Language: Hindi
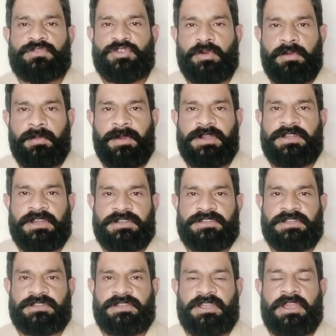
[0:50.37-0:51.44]
उसको भी बिल्ड कर
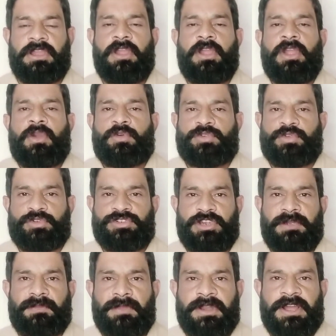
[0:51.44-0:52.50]
सकते हैं उसको
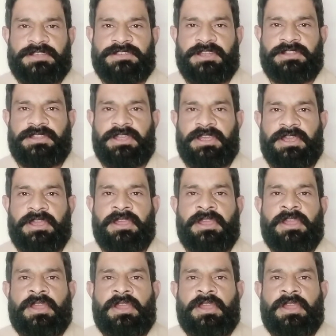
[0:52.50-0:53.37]
शेप में ला सकते हैं